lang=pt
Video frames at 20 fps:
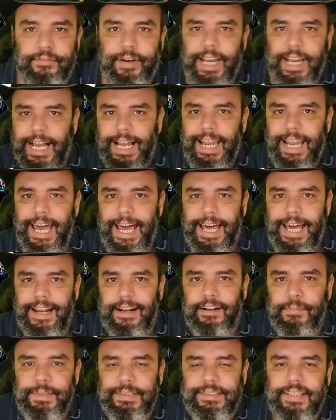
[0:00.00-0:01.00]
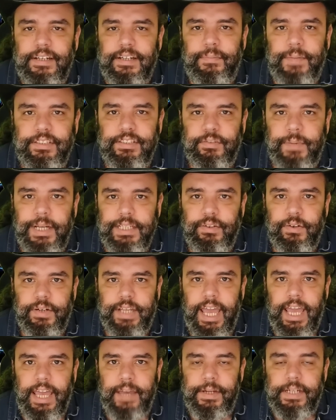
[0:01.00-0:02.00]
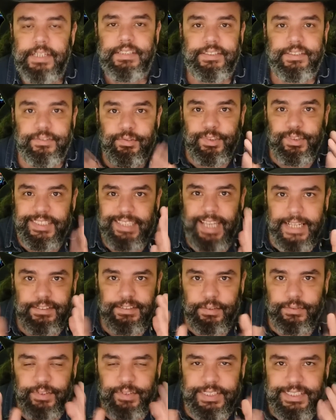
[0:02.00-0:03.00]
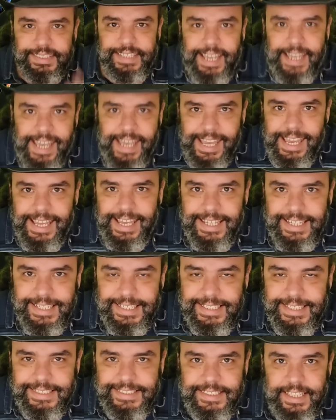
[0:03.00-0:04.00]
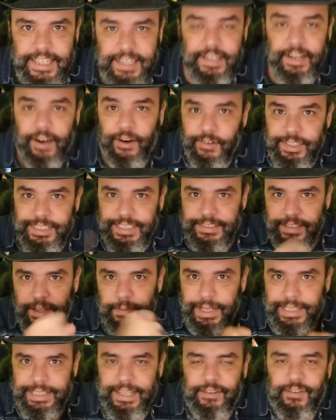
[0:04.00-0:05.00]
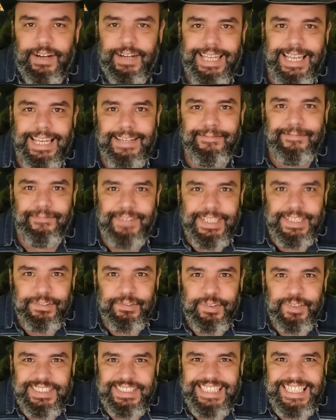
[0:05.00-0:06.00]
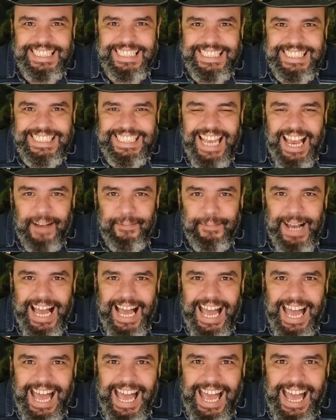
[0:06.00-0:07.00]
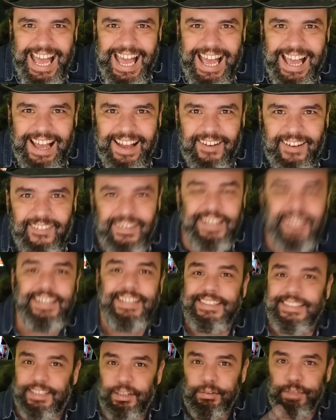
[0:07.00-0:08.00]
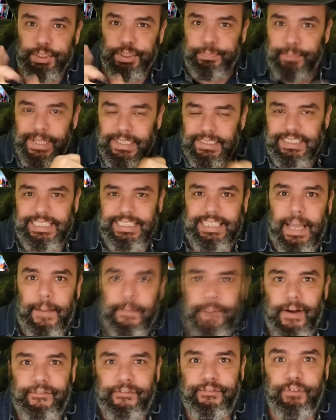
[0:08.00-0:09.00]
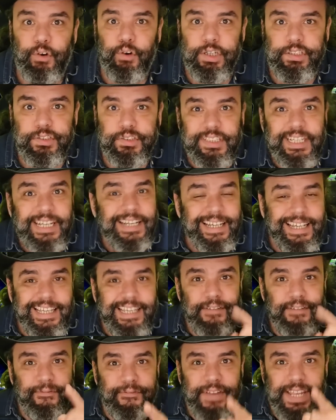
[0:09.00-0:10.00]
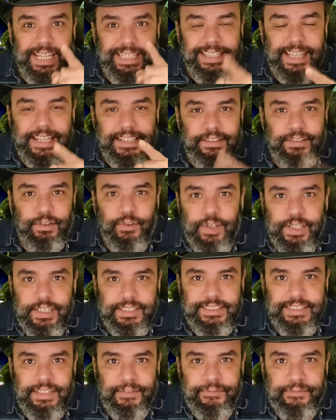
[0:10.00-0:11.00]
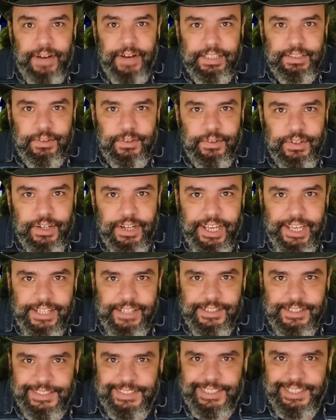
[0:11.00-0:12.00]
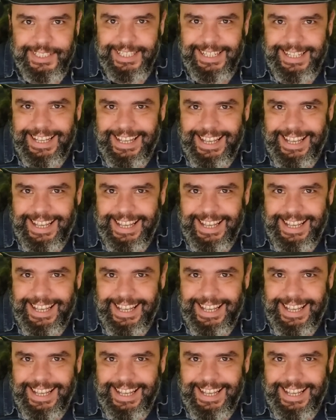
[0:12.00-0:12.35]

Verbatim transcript: Fala galera, começando mais um Madrugamers, tudo certo com vocês? Hoje estamos aqui com aquele vídeo que vocês se amarram. São os preços tapafúrdios e vendedores enfadonhos.